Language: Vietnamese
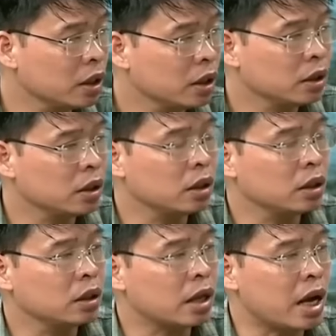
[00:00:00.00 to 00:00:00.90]

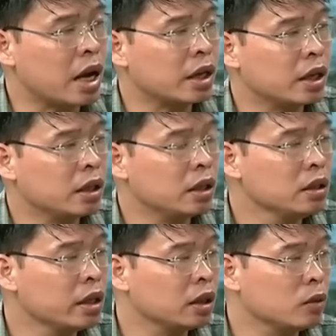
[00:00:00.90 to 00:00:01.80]
thì cả hai cái
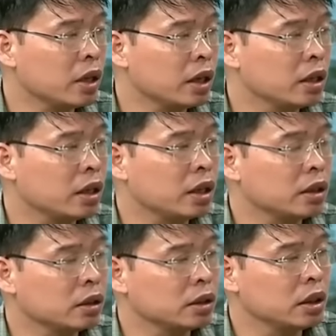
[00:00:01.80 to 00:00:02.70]
hướng hệ thống này hiện nay
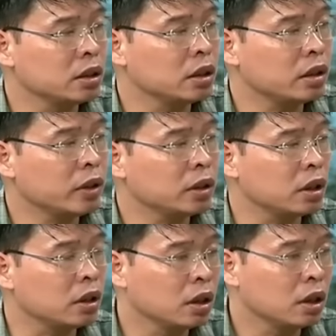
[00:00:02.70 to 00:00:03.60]
ở trên thế giới đã phát
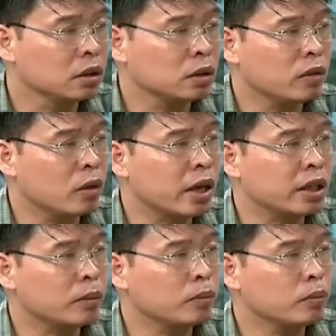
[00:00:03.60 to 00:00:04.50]
triển trong vòng
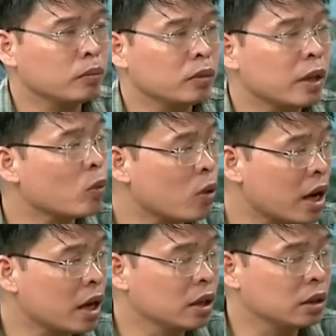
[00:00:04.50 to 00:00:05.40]
25 năm
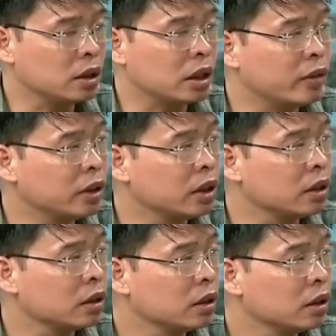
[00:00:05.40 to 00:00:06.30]
qua thì đã phát triển
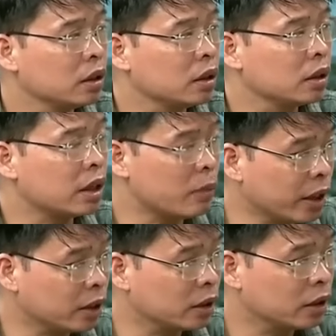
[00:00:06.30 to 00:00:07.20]
ờ, khá mạnh.